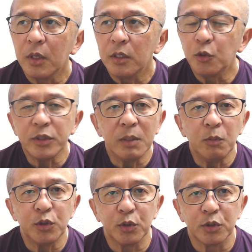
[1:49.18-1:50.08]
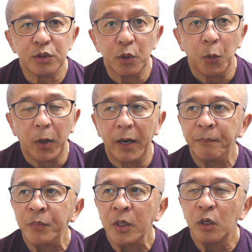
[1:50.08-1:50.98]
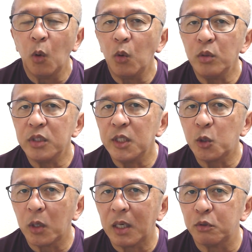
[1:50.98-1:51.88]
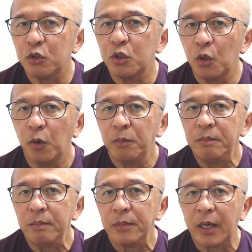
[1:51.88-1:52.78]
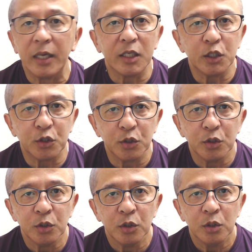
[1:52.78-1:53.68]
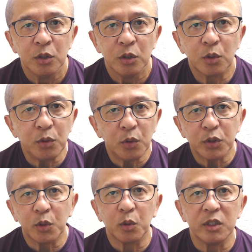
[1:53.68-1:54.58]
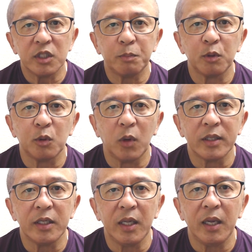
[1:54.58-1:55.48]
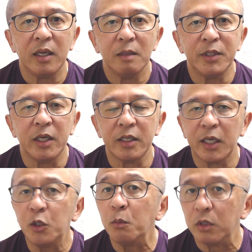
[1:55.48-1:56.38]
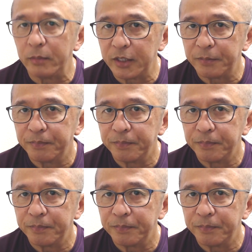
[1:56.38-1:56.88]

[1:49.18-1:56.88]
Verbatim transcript: そしてもう一つ、今日は労使トラブルの解決というお仕事にスポットを当てて見ていきたいと思います。